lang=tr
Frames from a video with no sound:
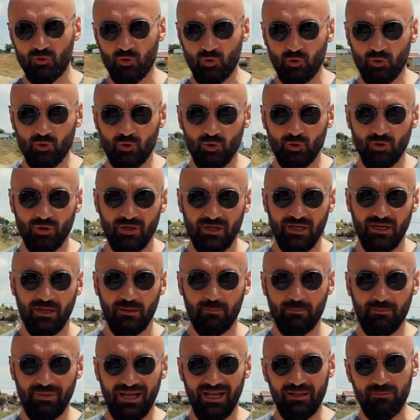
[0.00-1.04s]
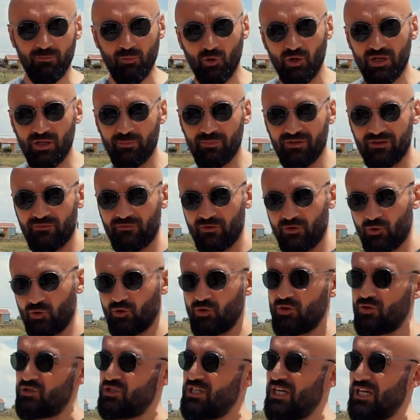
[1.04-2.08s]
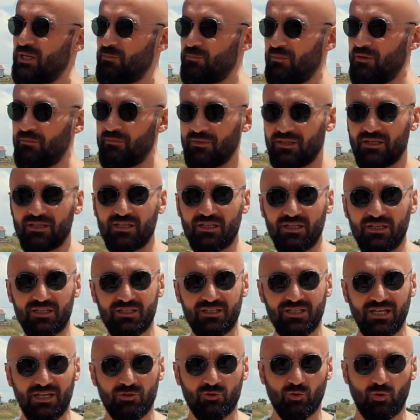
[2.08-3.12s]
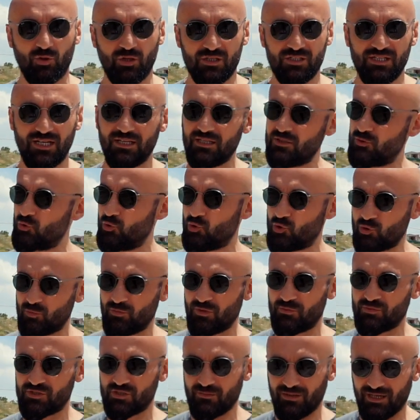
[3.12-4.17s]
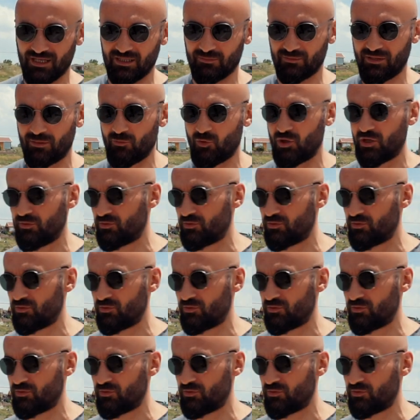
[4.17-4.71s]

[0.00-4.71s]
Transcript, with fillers: Çünkü ben böyle bir video çekmemin ihtiyaç olacağını hiç düşünmemiştim. Aklımdan böyle